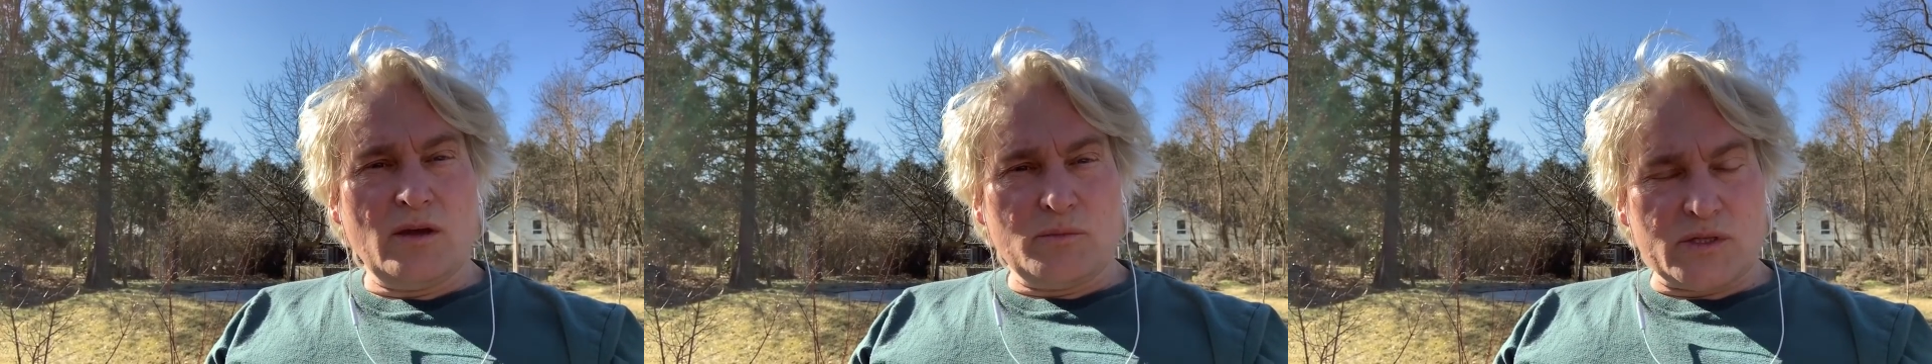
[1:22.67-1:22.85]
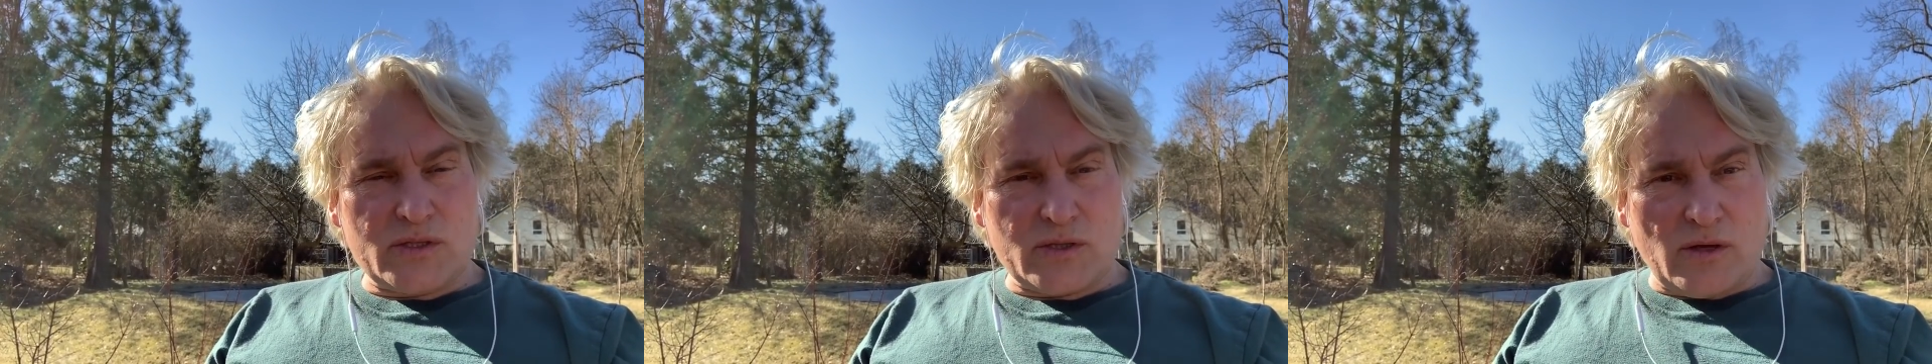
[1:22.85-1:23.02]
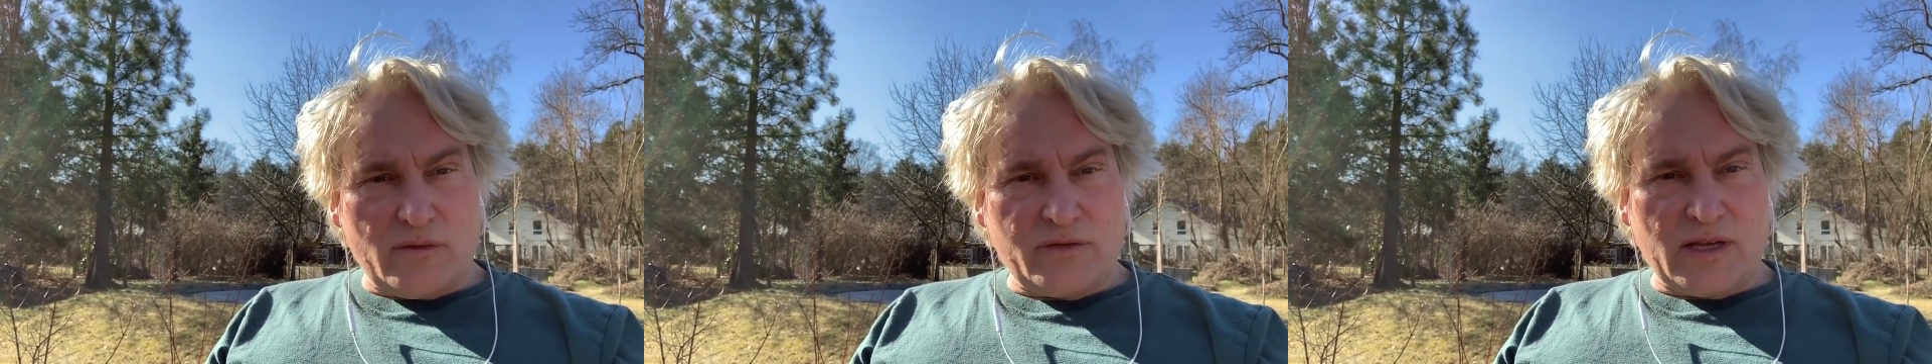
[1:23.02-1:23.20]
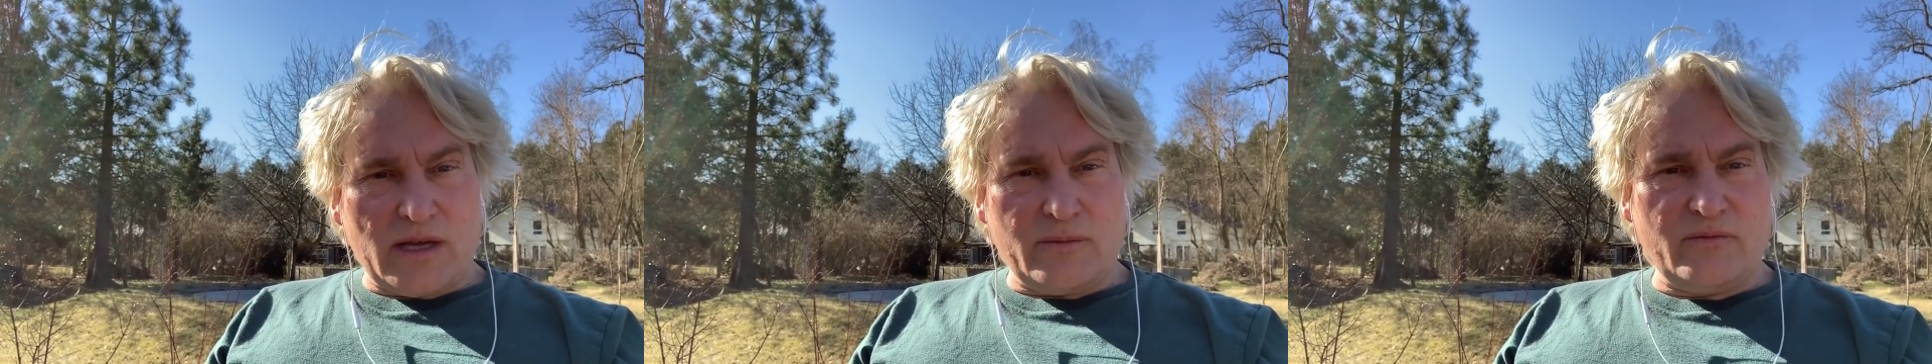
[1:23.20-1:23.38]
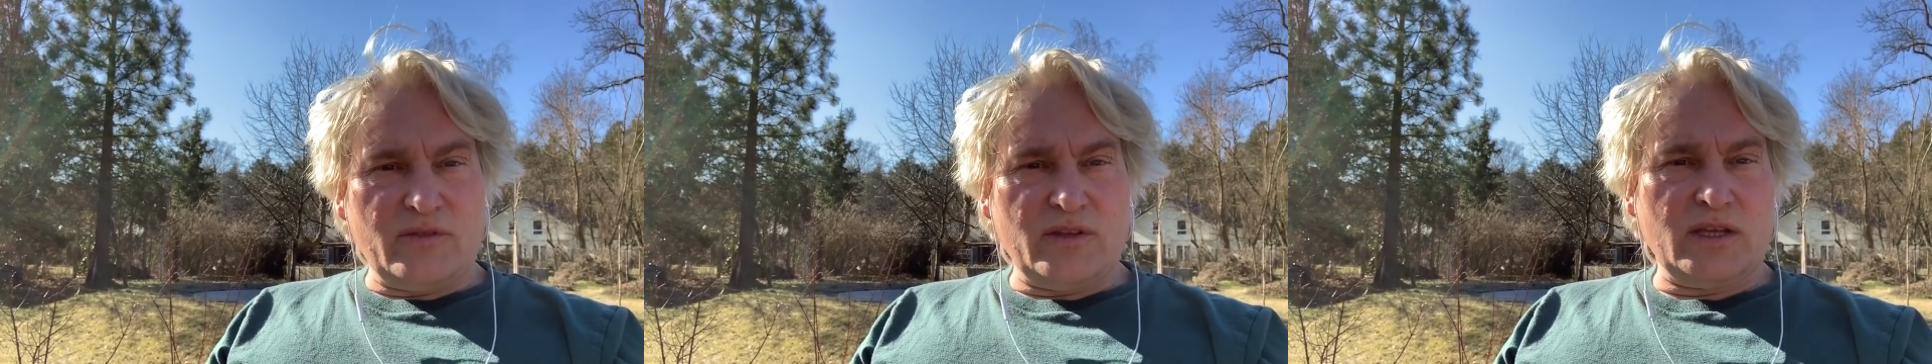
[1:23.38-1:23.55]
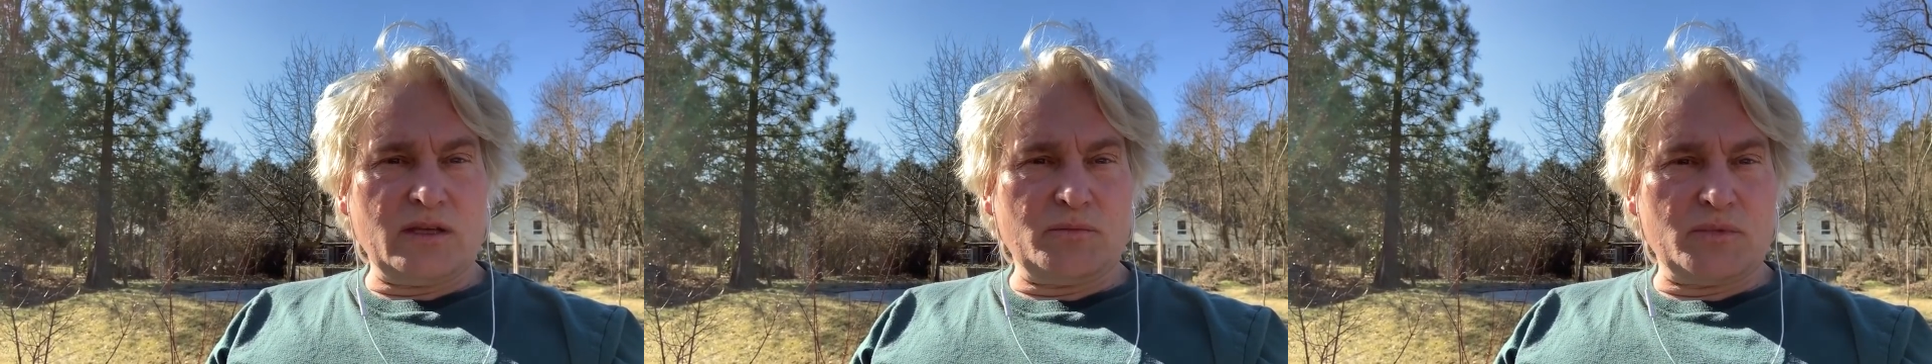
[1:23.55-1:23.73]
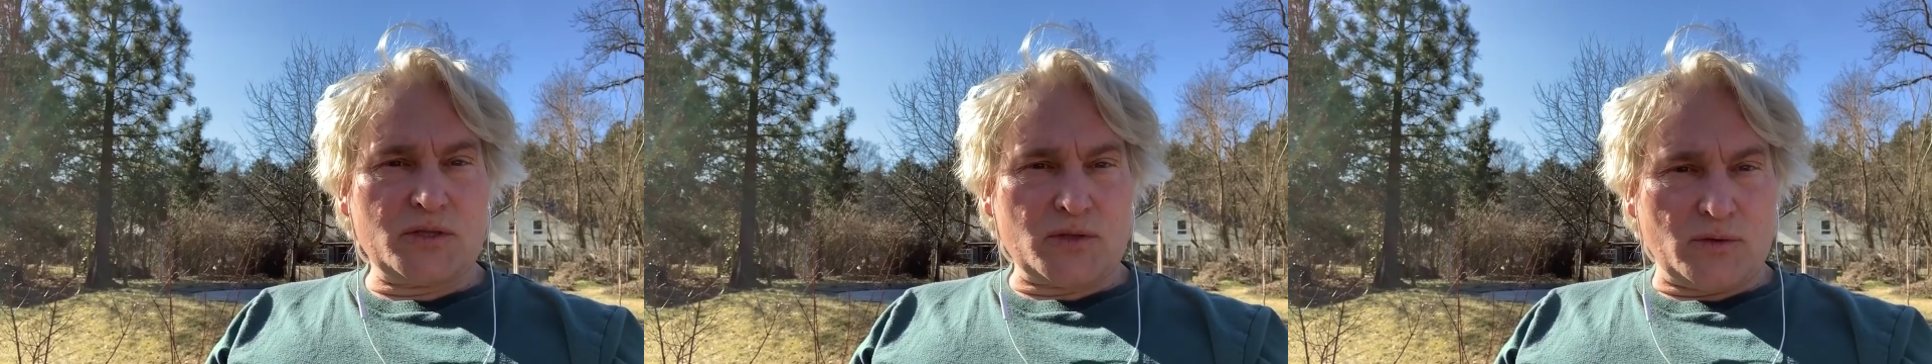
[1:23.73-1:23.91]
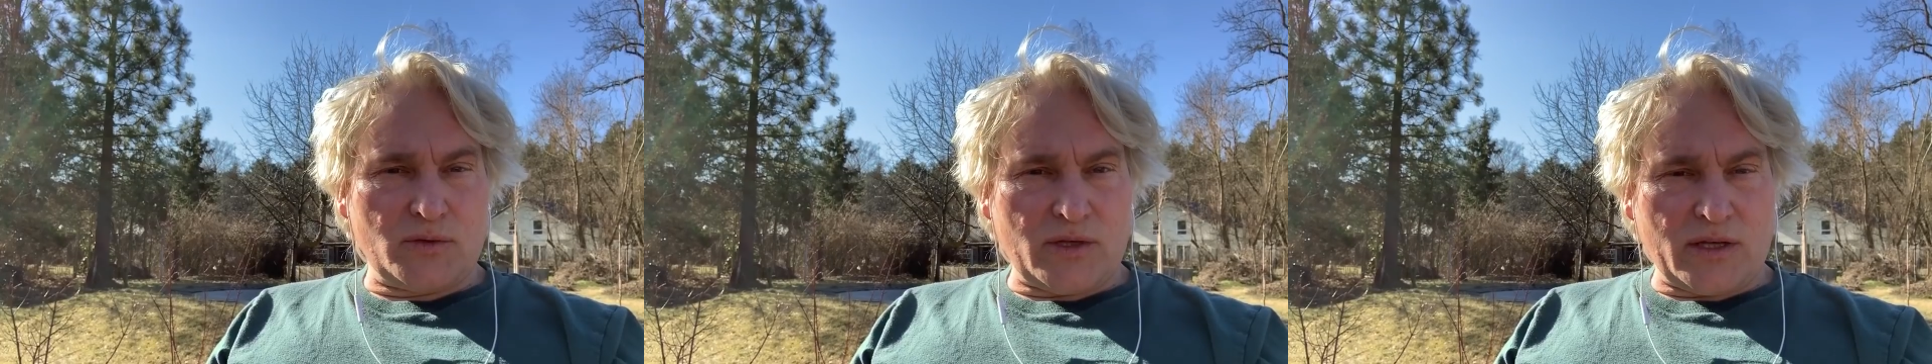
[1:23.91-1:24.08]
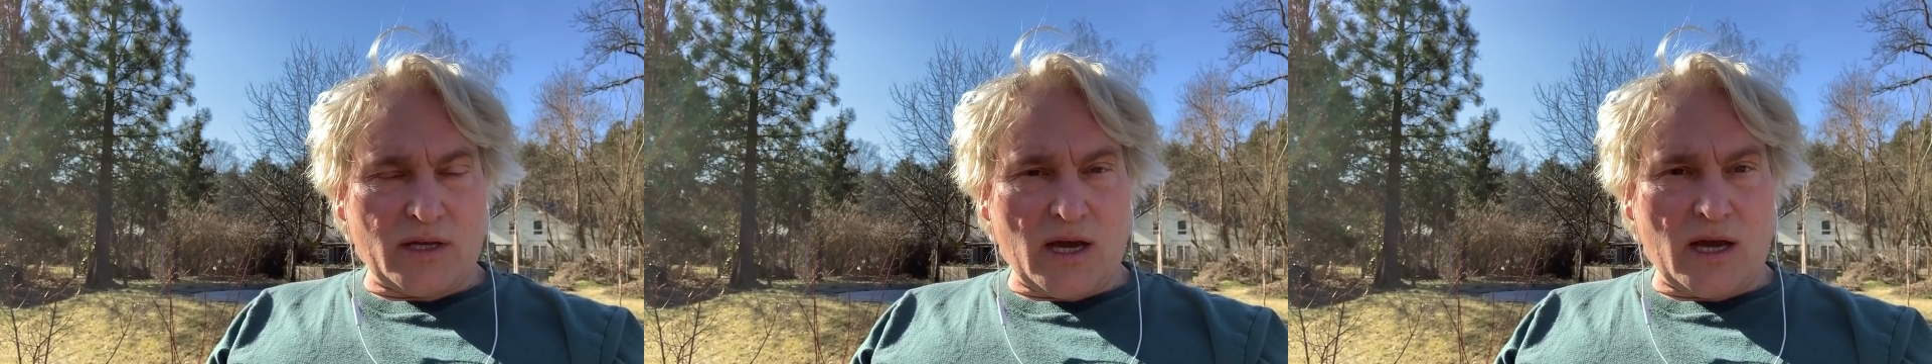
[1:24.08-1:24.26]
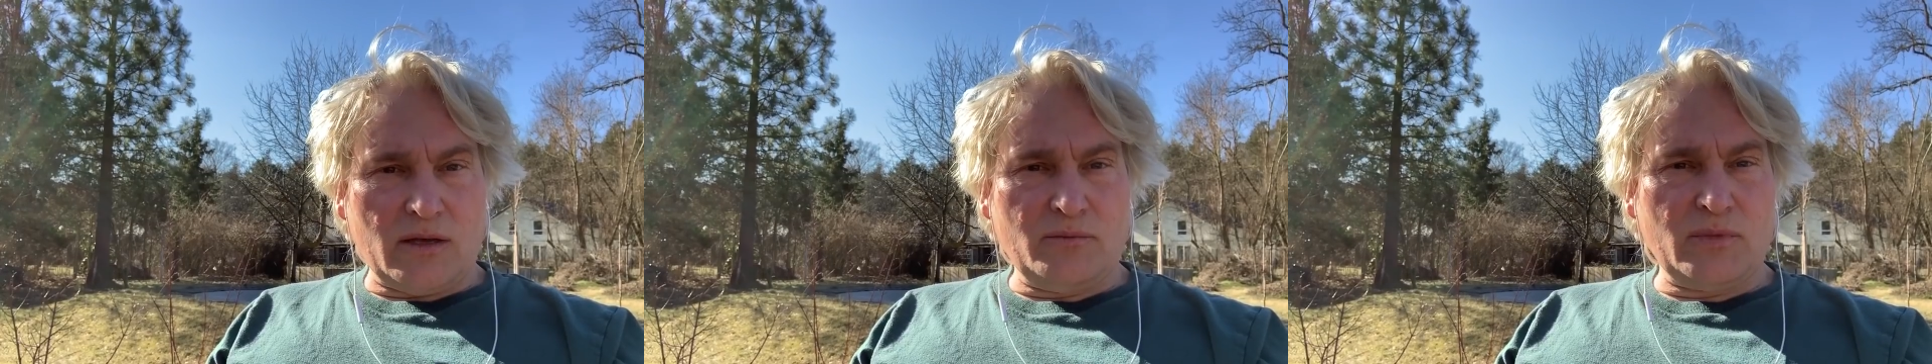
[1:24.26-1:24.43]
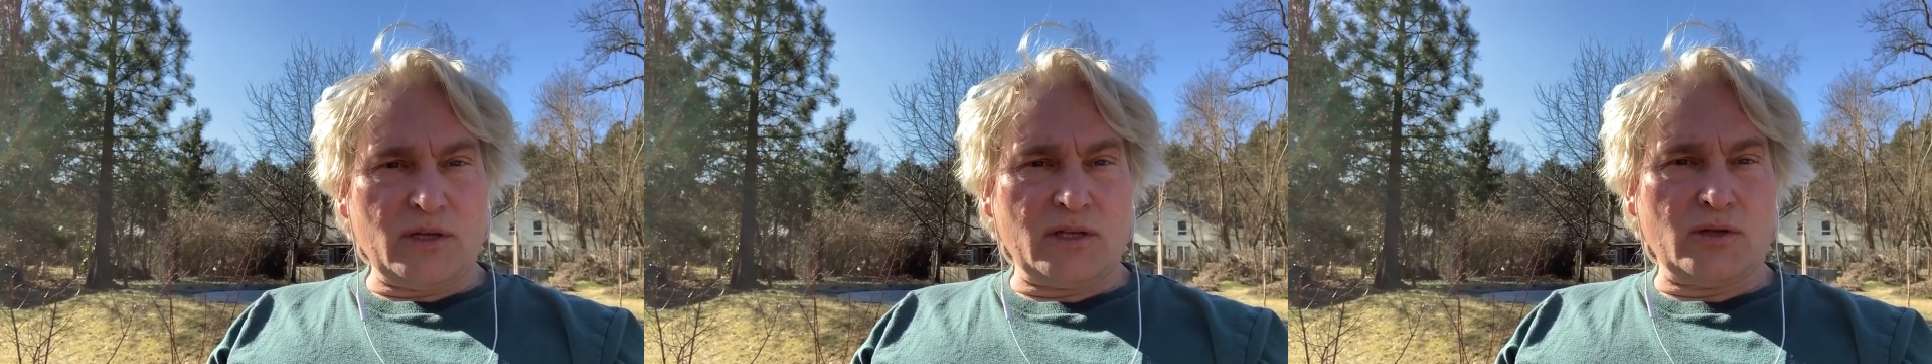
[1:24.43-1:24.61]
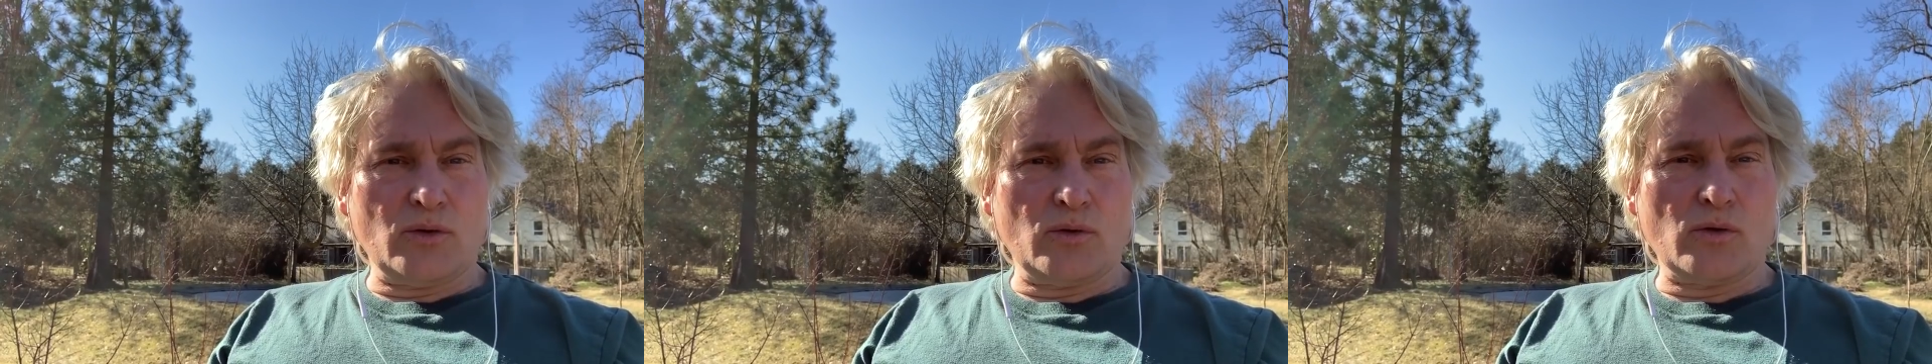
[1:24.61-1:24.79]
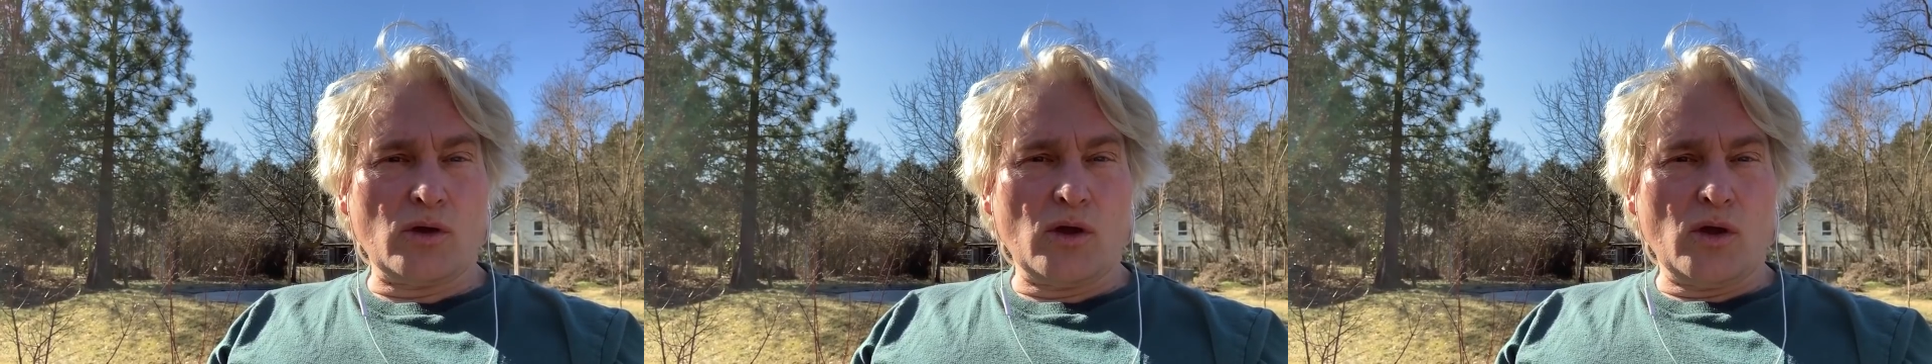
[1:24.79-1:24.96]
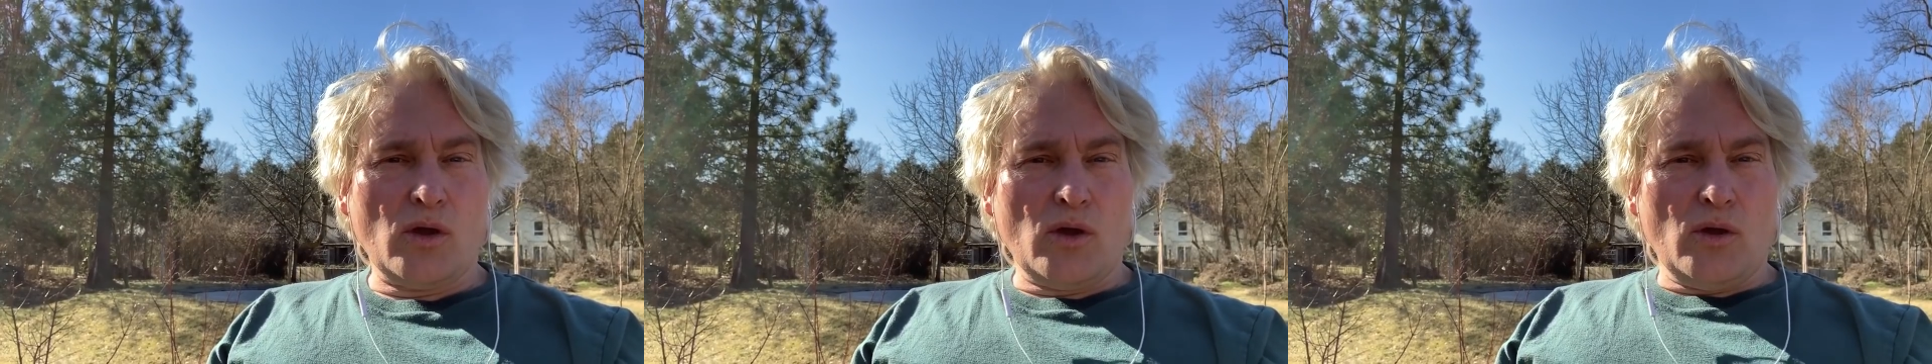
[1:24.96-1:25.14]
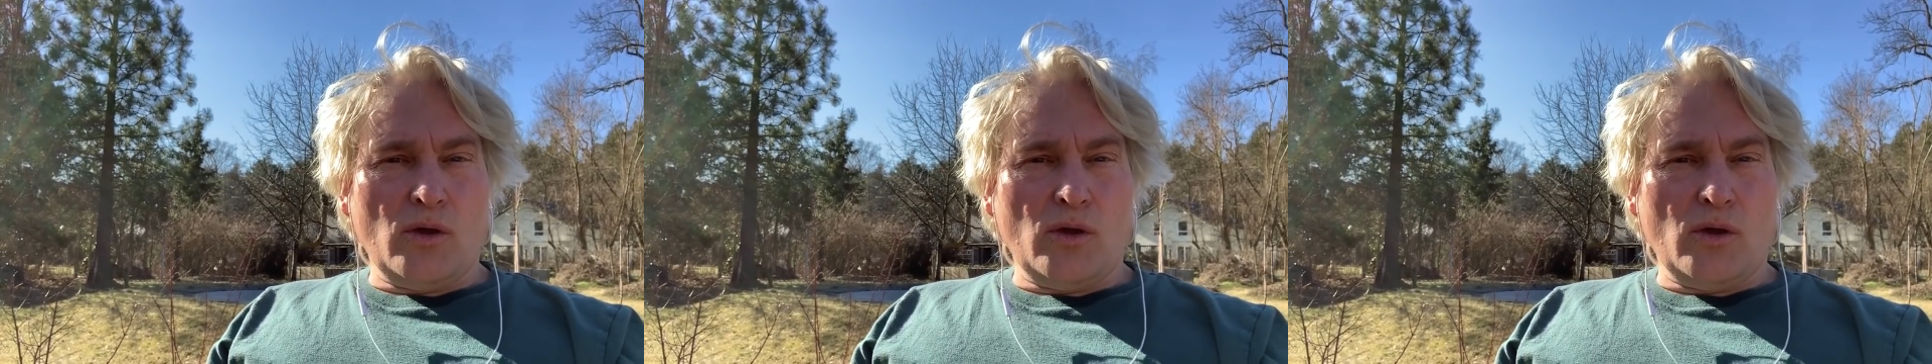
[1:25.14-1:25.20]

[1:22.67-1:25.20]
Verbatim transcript: bist du auf deinem Weg, bist du in deiner Anbindung,